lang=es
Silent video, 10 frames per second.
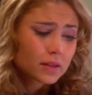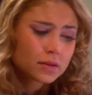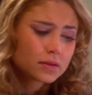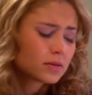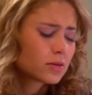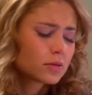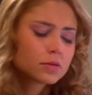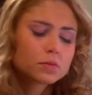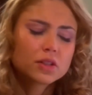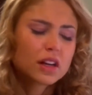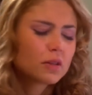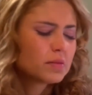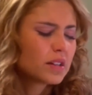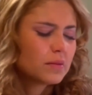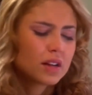No, yo no podría
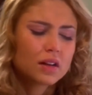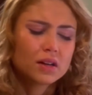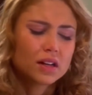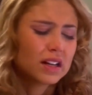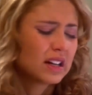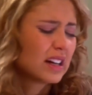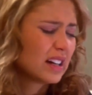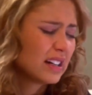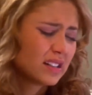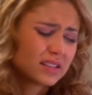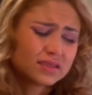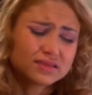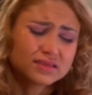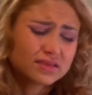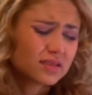volver a mirarlo en la cara.
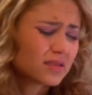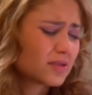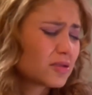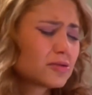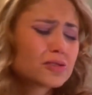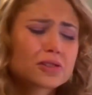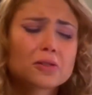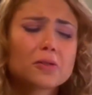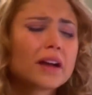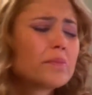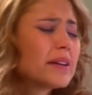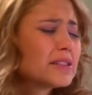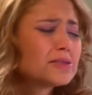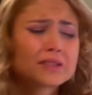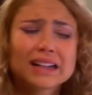Yo no se lo voy a
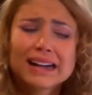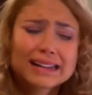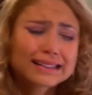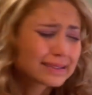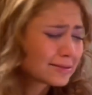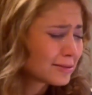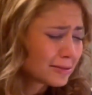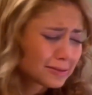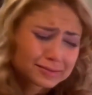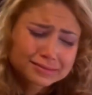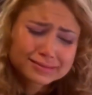perdonar, no.